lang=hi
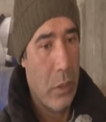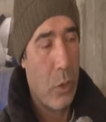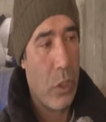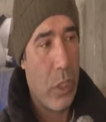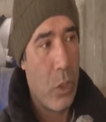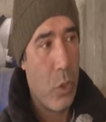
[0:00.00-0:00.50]

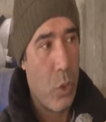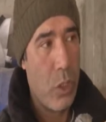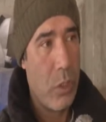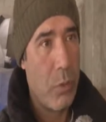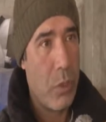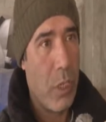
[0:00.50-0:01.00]
उसका
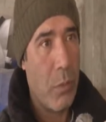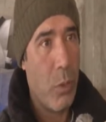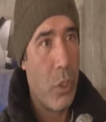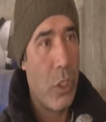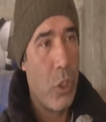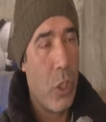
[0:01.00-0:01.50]
स्विच का
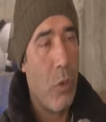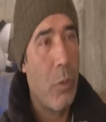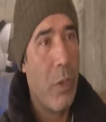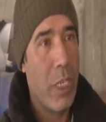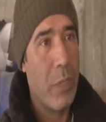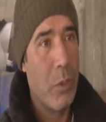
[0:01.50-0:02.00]
पोर्शन जो है वो
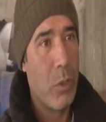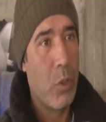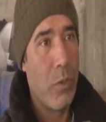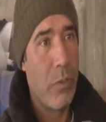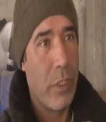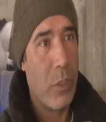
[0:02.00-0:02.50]
बाद में
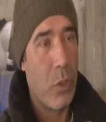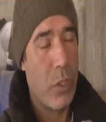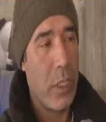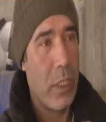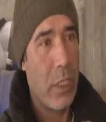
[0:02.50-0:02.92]
उसको फिक्स होता